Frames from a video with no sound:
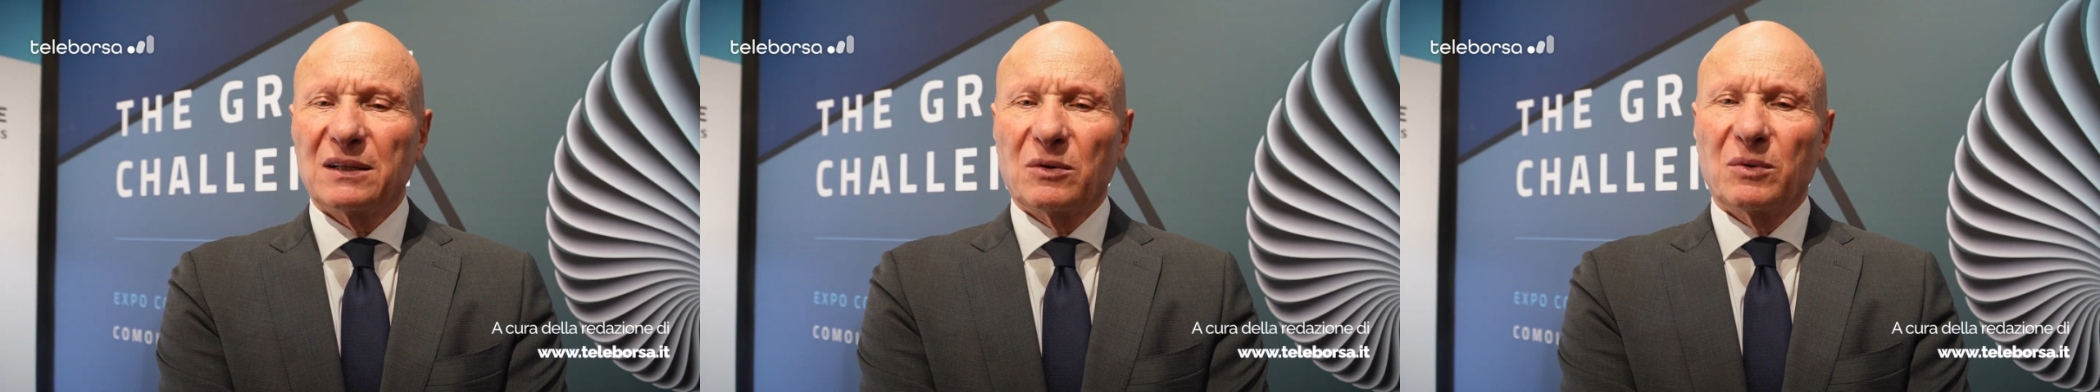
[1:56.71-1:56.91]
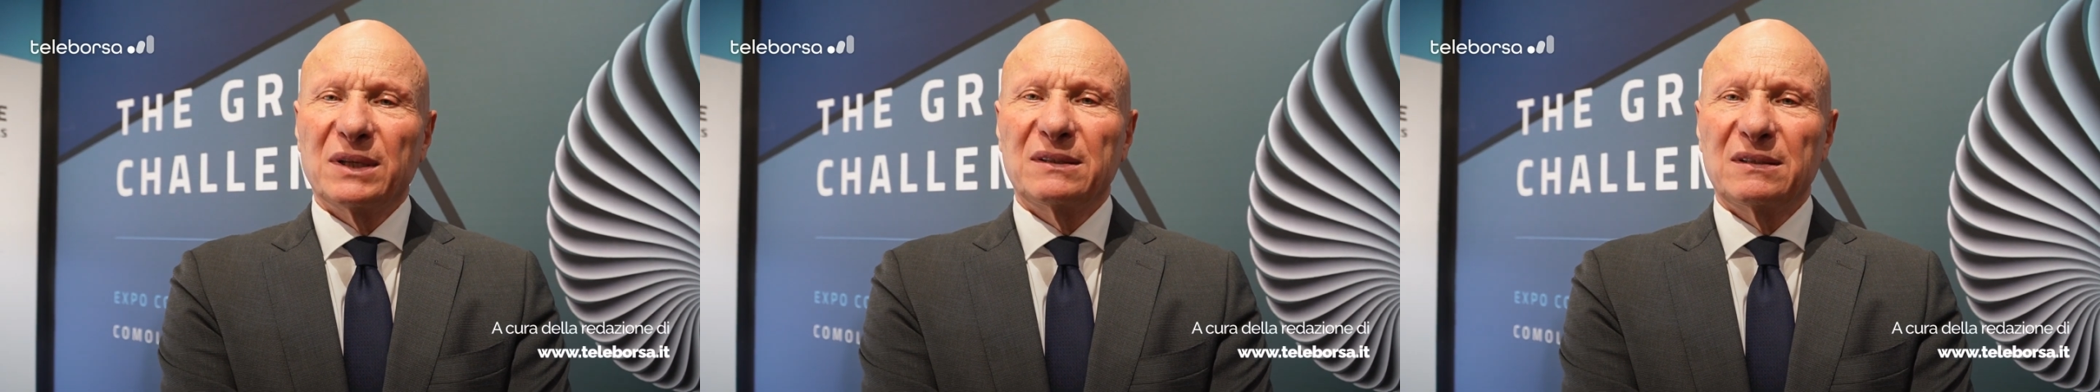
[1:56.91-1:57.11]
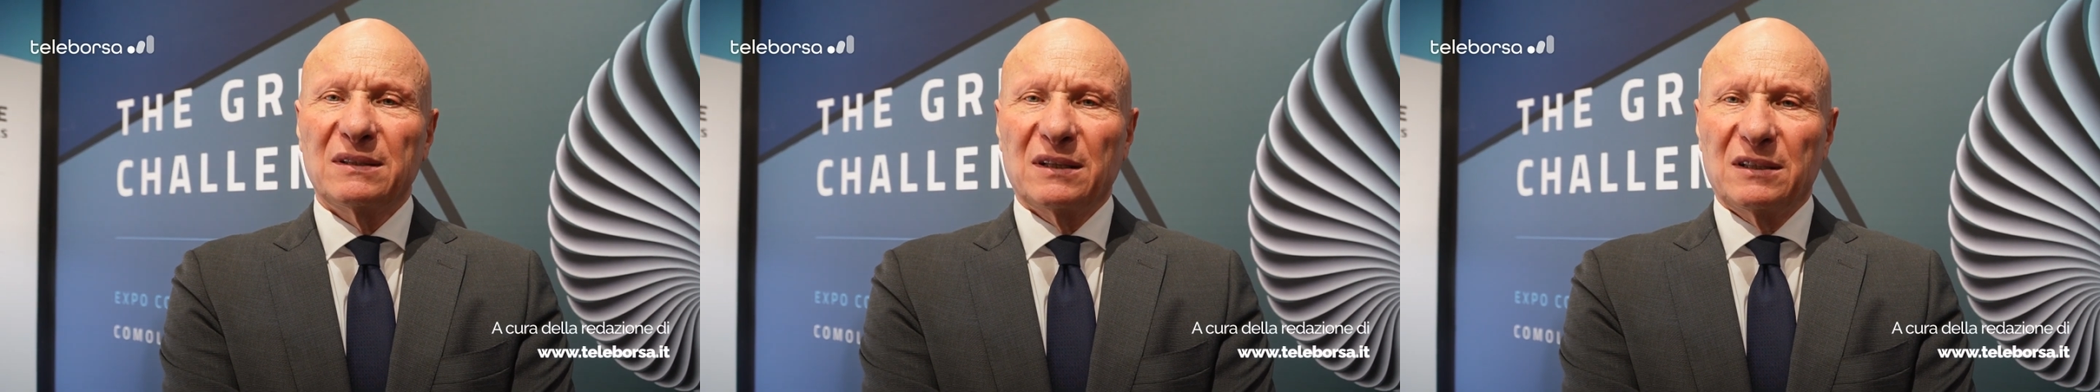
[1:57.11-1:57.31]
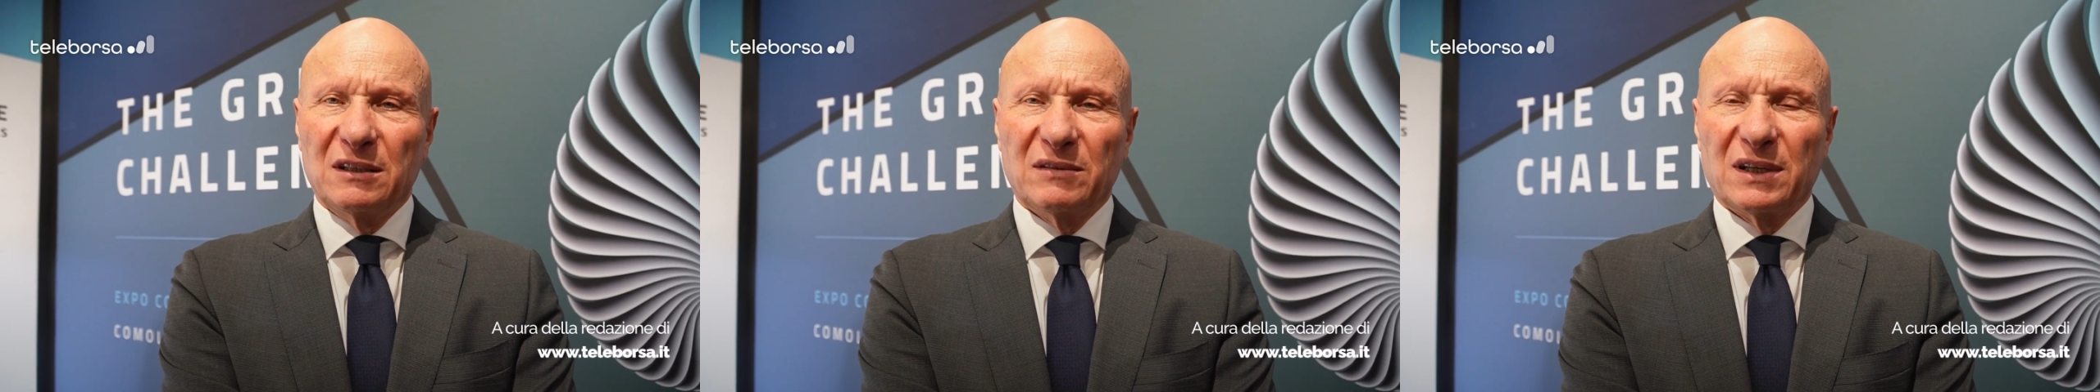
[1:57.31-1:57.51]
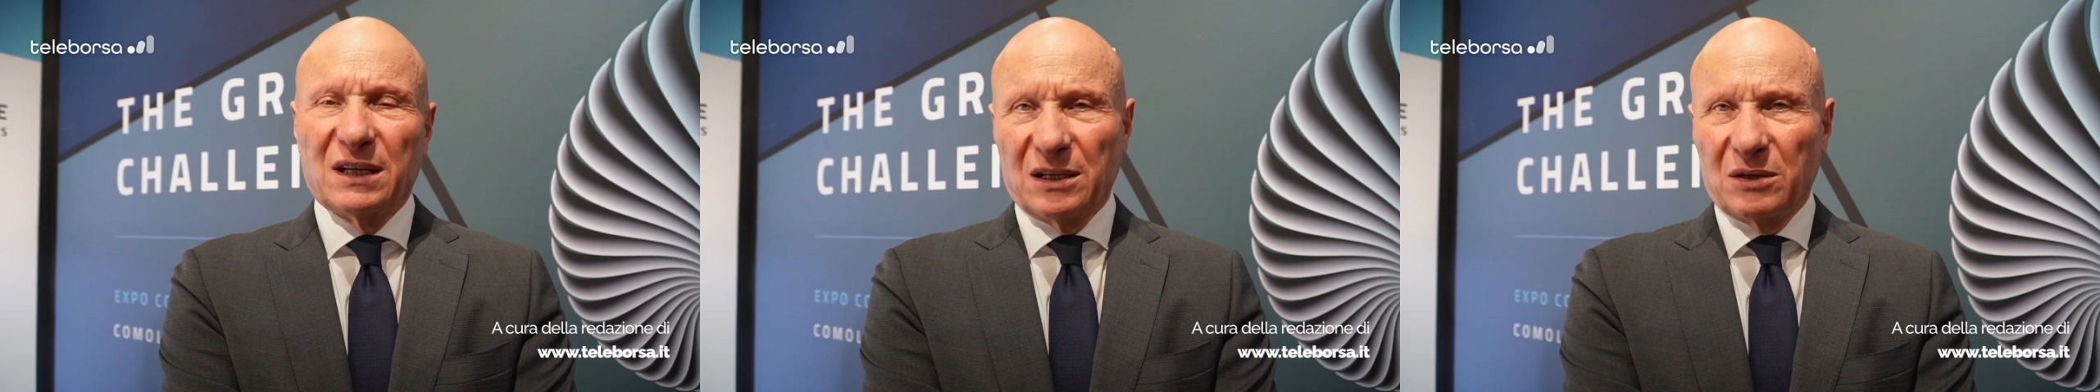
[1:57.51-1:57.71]

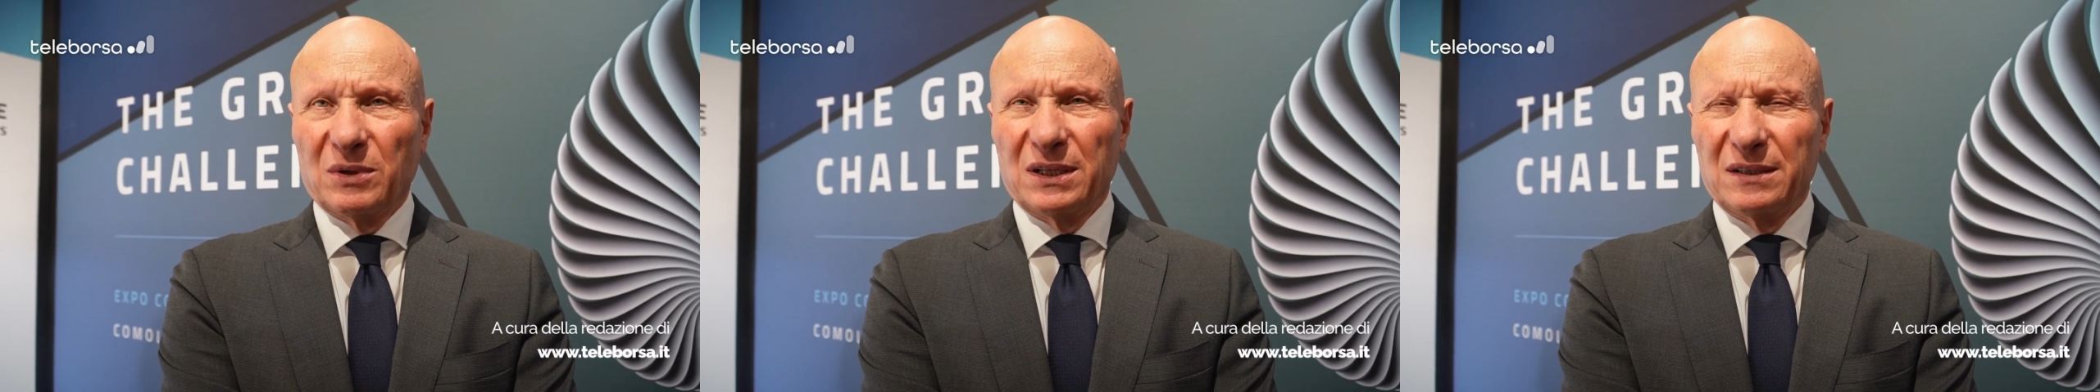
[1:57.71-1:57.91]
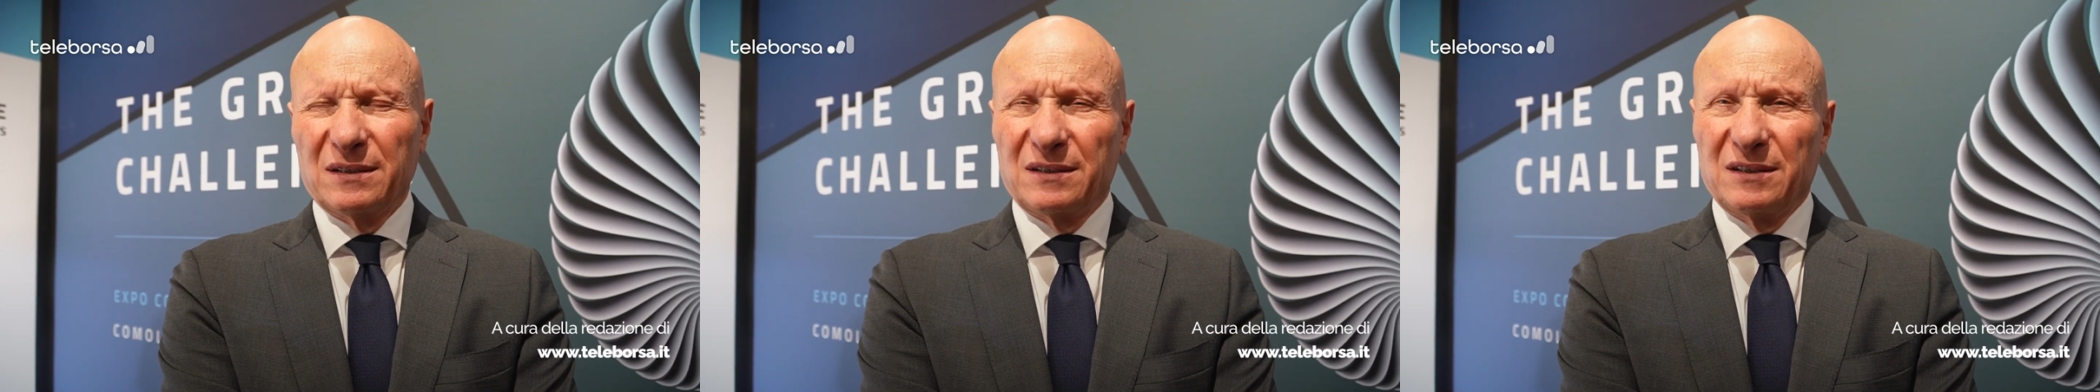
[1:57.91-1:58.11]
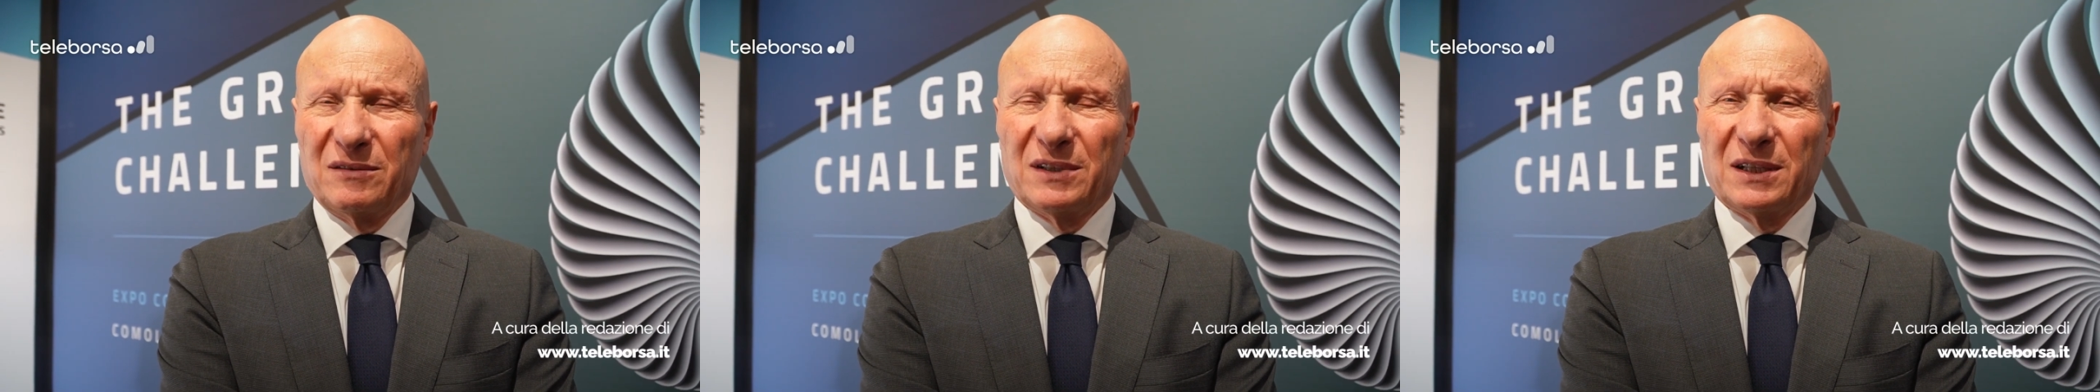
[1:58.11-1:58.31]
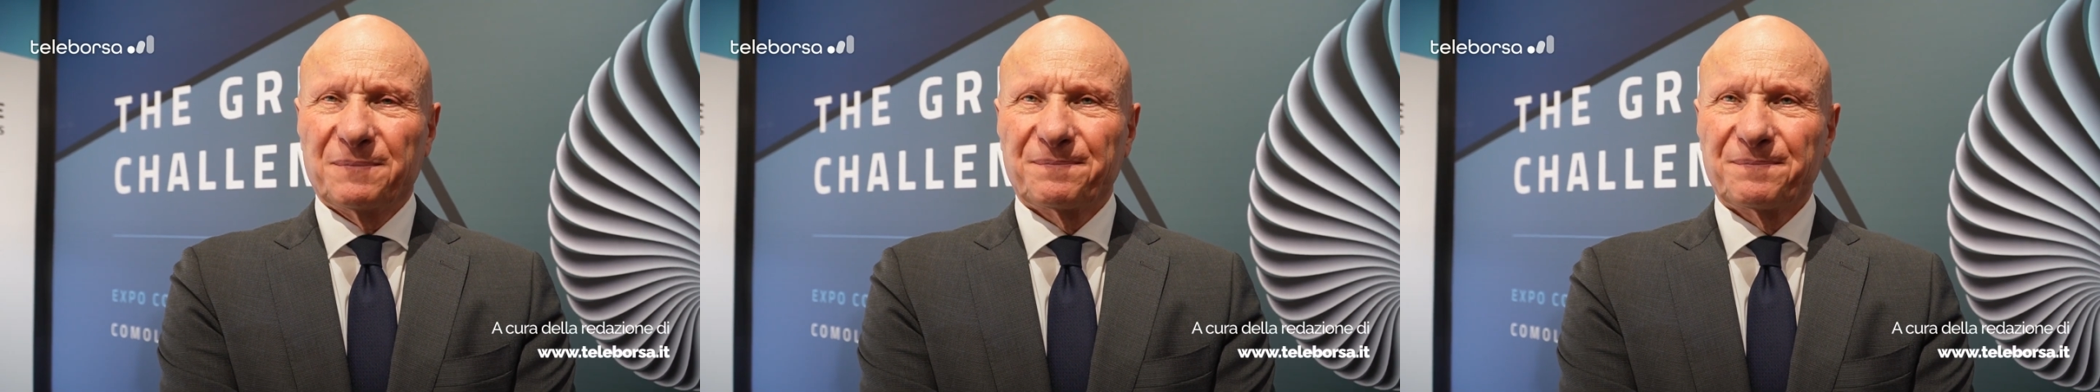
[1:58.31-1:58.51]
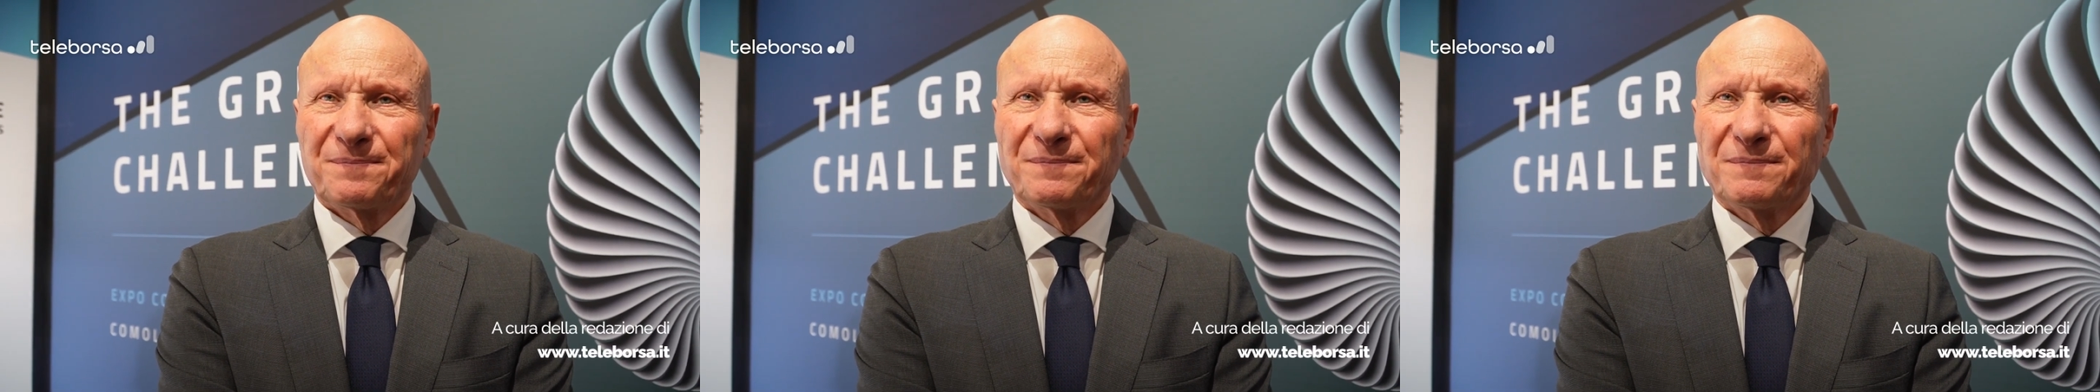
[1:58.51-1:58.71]
quantitativa che
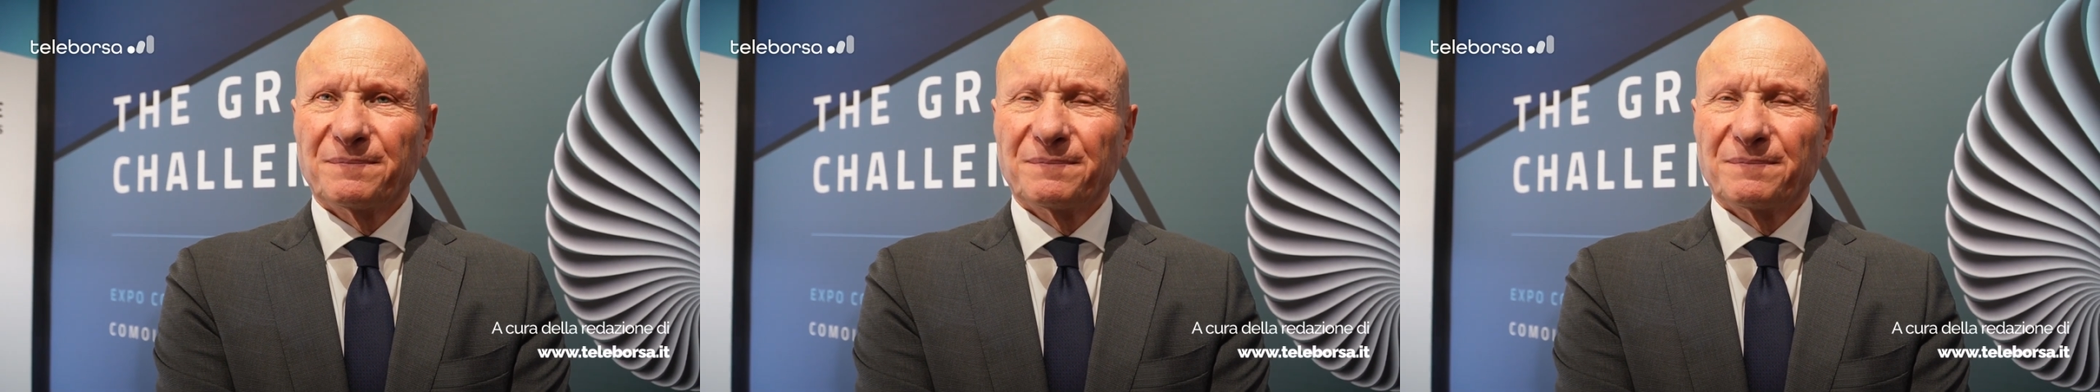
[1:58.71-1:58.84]
qualitativa.